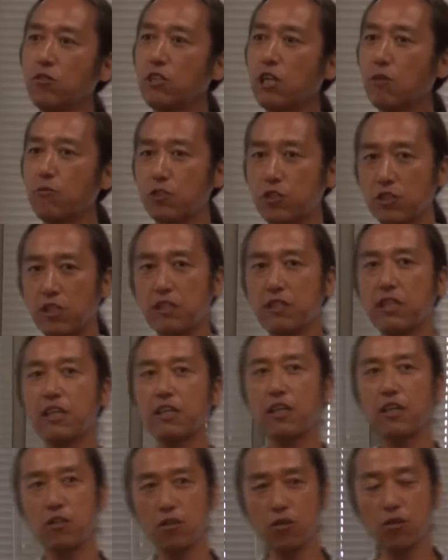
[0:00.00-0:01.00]
くいかもしれな
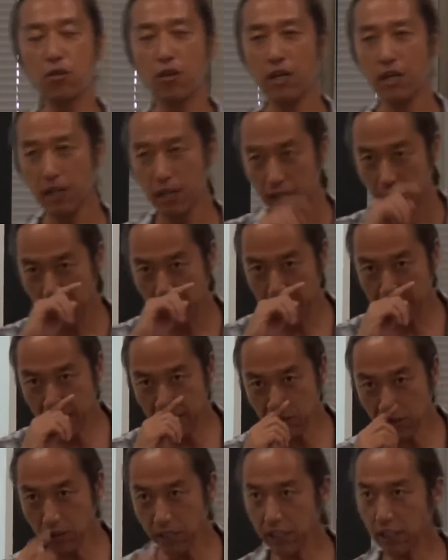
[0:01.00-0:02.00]
いけど映
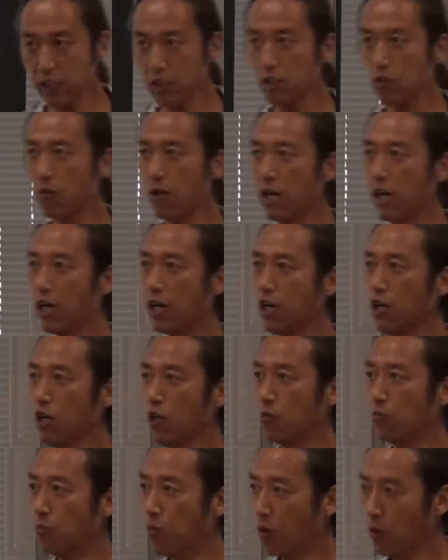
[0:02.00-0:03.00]
画の中では
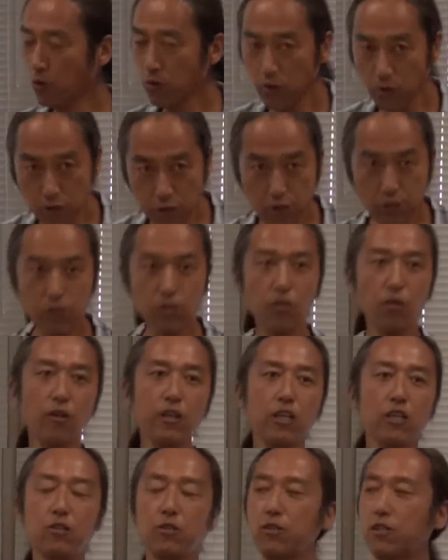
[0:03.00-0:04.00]
ものす
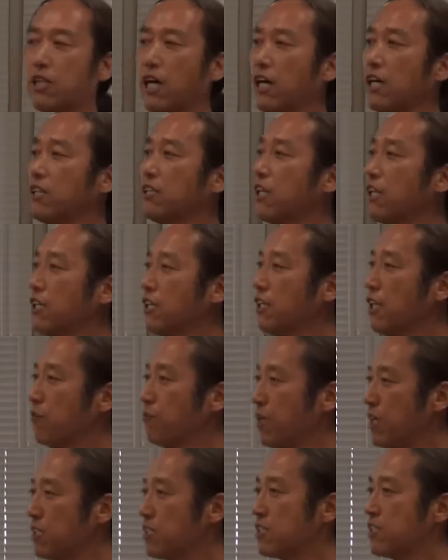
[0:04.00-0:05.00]
ごい具体的
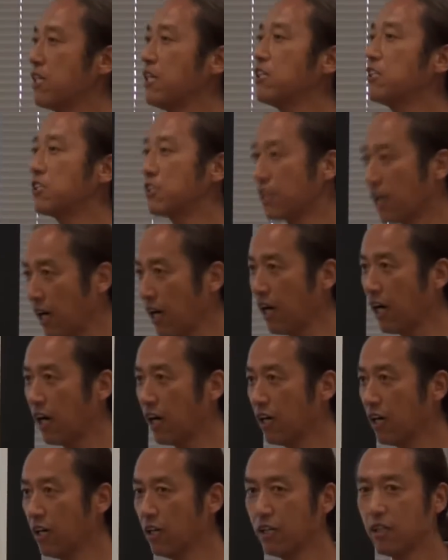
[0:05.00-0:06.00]
なメッセージ
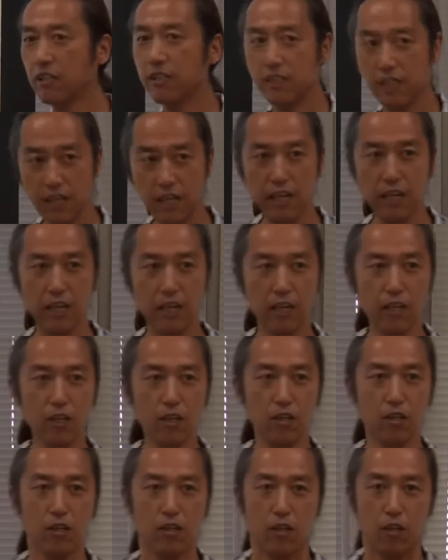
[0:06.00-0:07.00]
がね
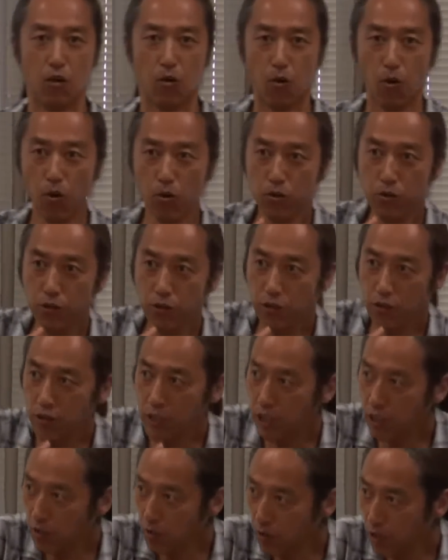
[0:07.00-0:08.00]
奥
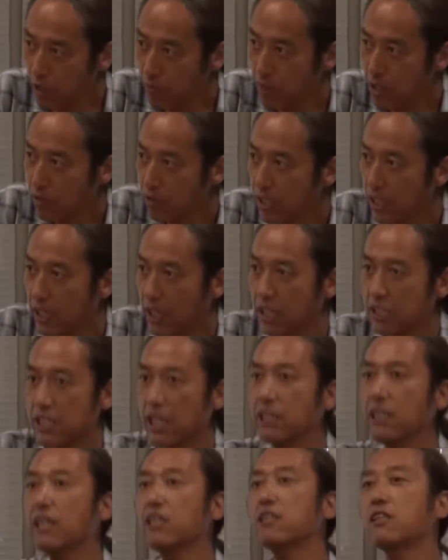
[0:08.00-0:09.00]
行きのレベルで
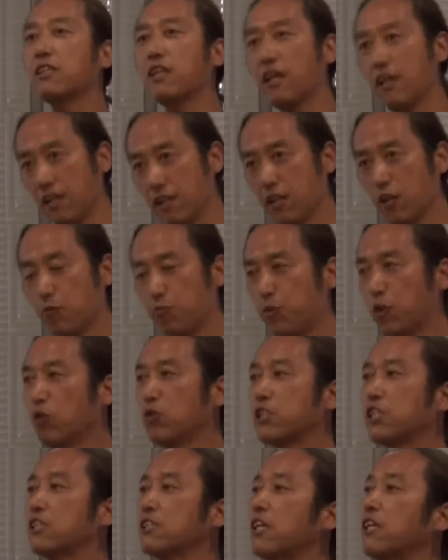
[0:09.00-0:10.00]
重なって
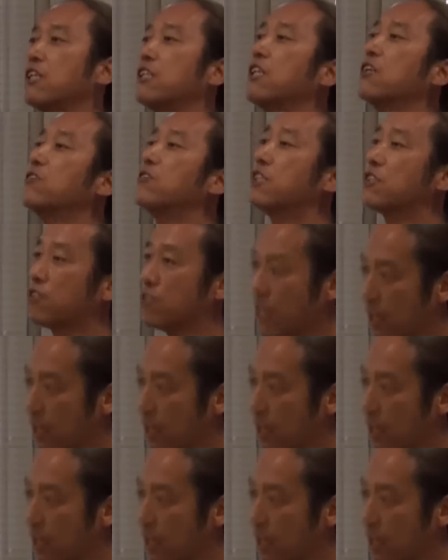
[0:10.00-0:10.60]
描写されてるんです